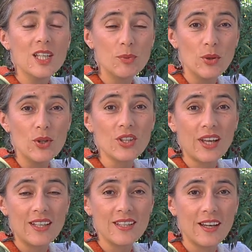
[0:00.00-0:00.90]
Ich bin
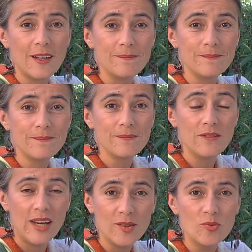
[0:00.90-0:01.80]
Österreicherin,
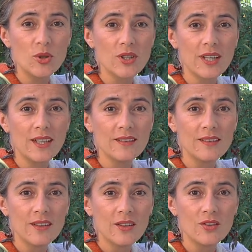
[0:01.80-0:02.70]
Weltenbürgerin
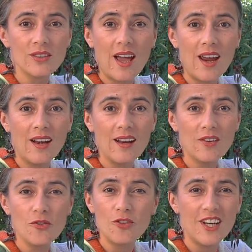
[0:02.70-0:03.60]
und Teil
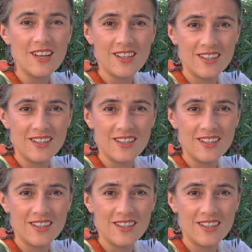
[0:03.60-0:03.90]
vieler